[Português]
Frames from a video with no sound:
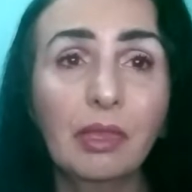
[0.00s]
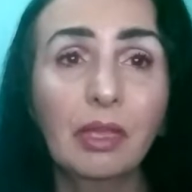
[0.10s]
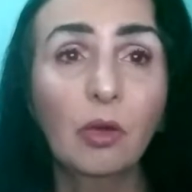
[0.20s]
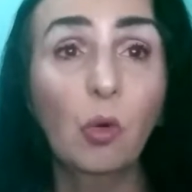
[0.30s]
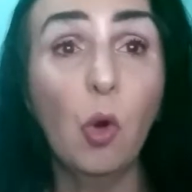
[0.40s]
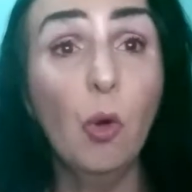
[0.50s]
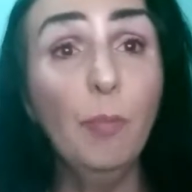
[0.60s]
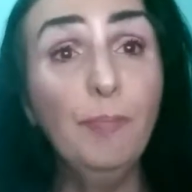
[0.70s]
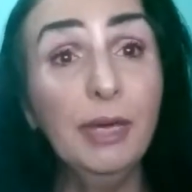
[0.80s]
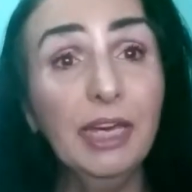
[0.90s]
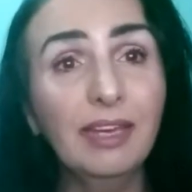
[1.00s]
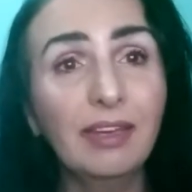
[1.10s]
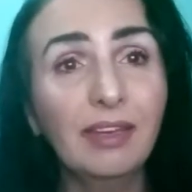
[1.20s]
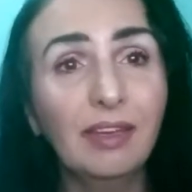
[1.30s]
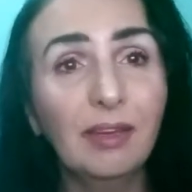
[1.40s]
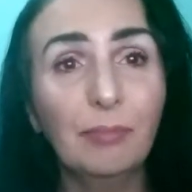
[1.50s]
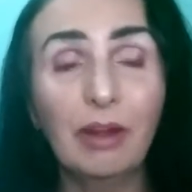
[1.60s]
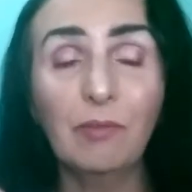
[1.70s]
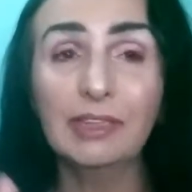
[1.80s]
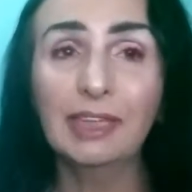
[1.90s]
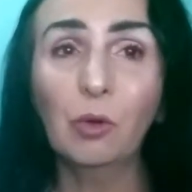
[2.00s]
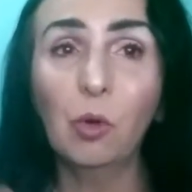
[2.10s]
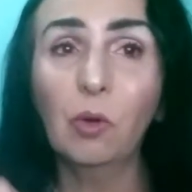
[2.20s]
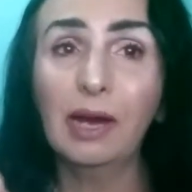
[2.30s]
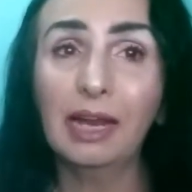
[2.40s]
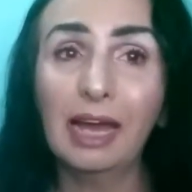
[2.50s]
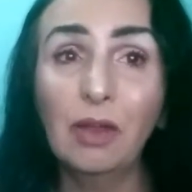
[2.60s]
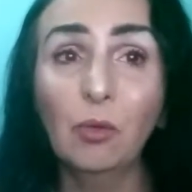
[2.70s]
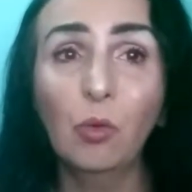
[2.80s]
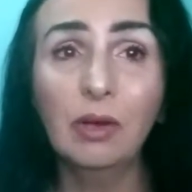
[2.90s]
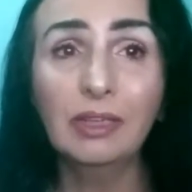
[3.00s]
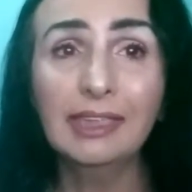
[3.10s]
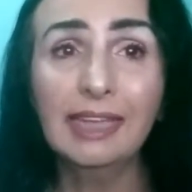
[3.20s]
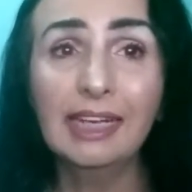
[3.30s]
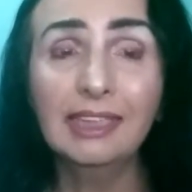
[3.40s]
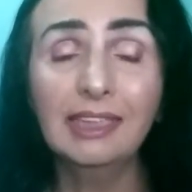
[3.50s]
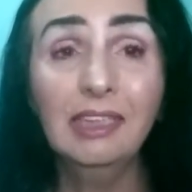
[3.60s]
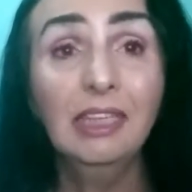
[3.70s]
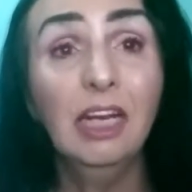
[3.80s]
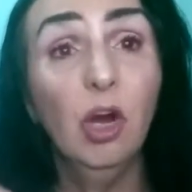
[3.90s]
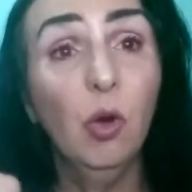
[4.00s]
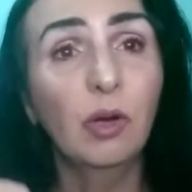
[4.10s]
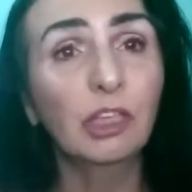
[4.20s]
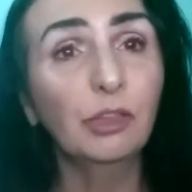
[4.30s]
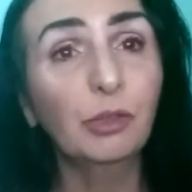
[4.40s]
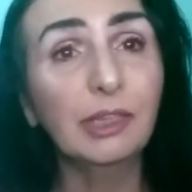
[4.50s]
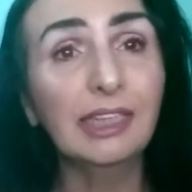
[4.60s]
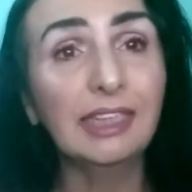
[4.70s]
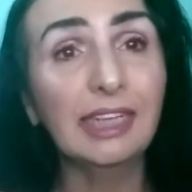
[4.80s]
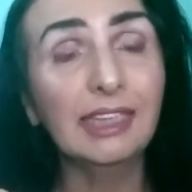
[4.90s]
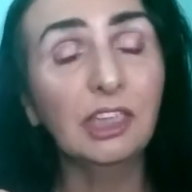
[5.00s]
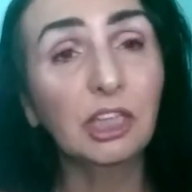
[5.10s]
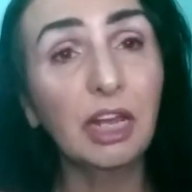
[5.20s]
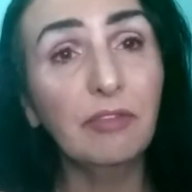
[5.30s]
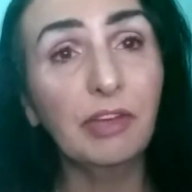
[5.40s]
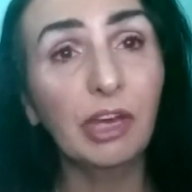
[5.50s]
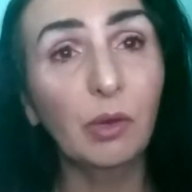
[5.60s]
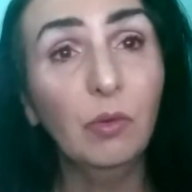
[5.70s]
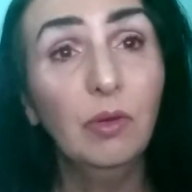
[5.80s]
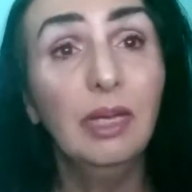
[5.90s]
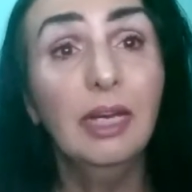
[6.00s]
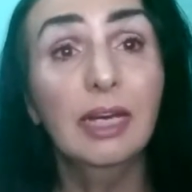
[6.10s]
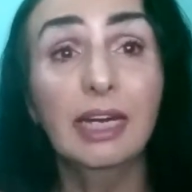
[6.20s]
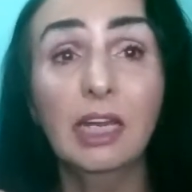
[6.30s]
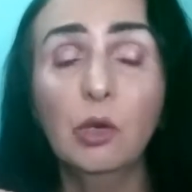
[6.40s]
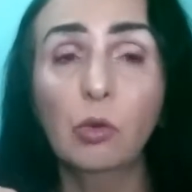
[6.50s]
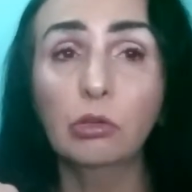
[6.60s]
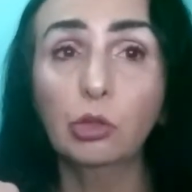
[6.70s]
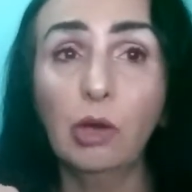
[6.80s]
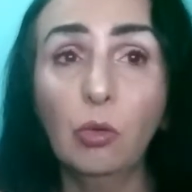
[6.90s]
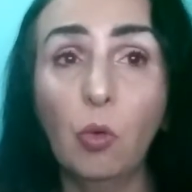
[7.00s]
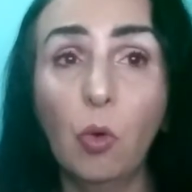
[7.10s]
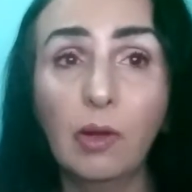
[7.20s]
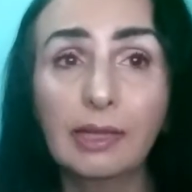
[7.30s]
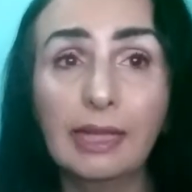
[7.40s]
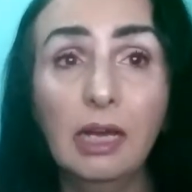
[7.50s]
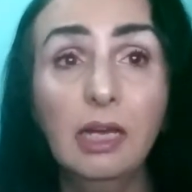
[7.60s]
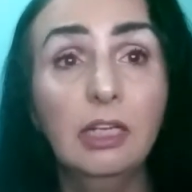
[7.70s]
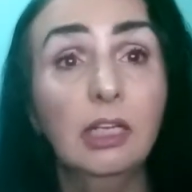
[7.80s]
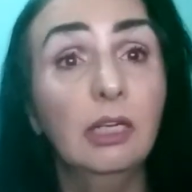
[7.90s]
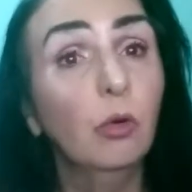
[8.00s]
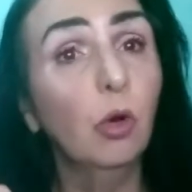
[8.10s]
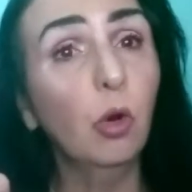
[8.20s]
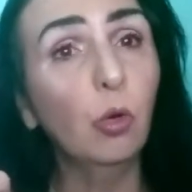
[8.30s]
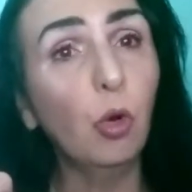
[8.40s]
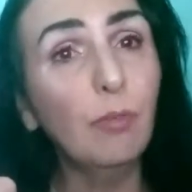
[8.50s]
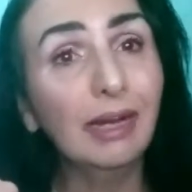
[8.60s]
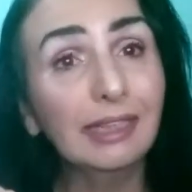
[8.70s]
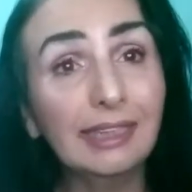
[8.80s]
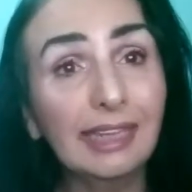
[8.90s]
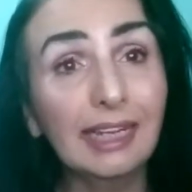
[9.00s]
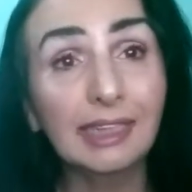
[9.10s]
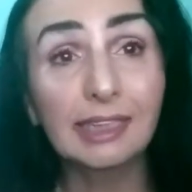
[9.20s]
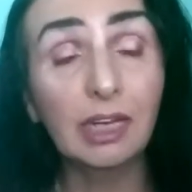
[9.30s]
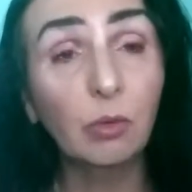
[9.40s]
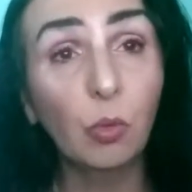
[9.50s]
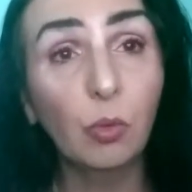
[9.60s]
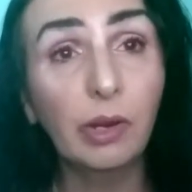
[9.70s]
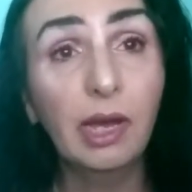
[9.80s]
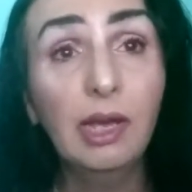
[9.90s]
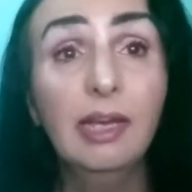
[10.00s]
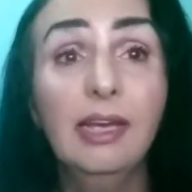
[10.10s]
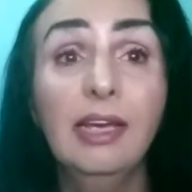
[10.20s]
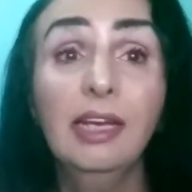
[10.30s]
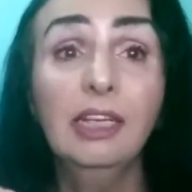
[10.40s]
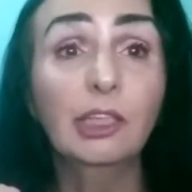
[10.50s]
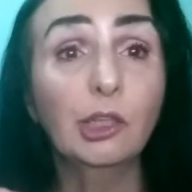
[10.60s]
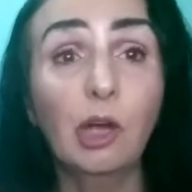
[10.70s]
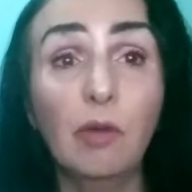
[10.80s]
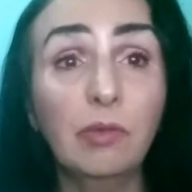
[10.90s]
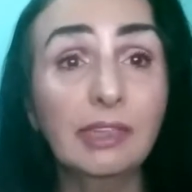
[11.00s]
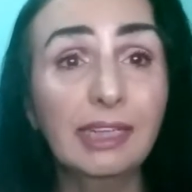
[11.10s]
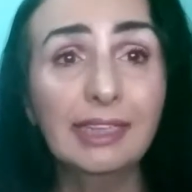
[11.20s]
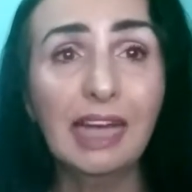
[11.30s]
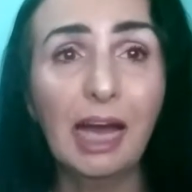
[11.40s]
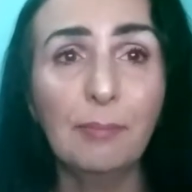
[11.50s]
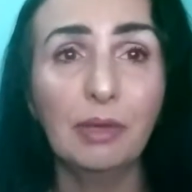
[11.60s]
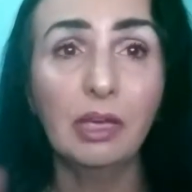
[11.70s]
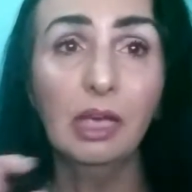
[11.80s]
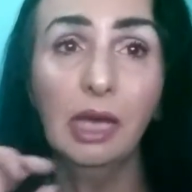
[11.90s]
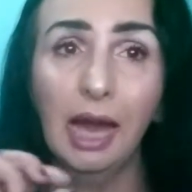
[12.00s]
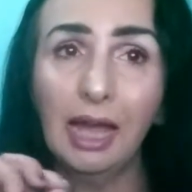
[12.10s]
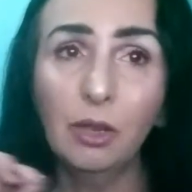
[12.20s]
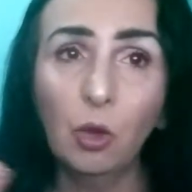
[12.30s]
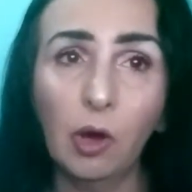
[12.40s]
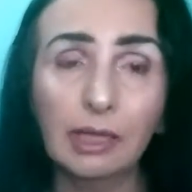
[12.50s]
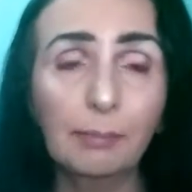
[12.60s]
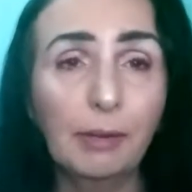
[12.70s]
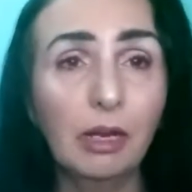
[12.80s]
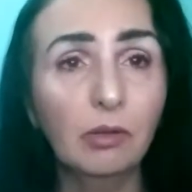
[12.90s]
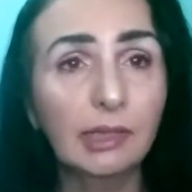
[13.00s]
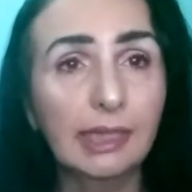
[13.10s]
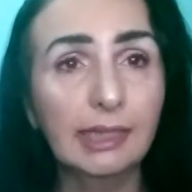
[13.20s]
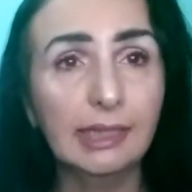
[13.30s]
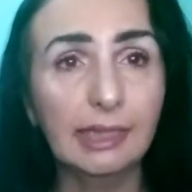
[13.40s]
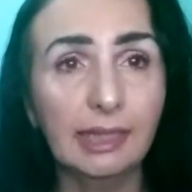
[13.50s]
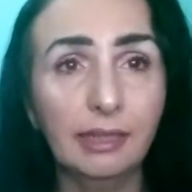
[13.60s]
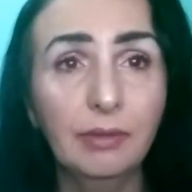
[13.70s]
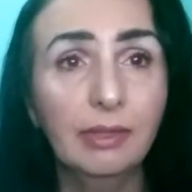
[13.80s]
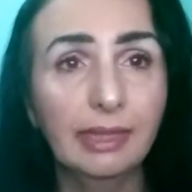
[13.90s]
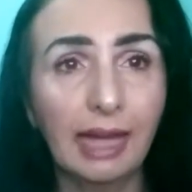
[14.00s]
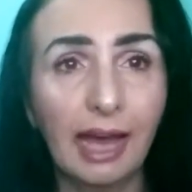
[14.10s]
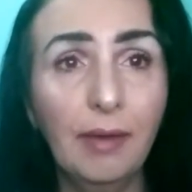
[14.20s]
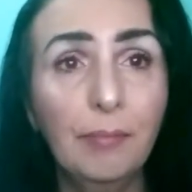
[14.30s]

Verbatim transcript: com o PIN para você colocar lá no Google AdSense onde você já se inscreveu, criou sua conta, colocou uma senha segura e só você sabe. Anota para não esquecer, tá?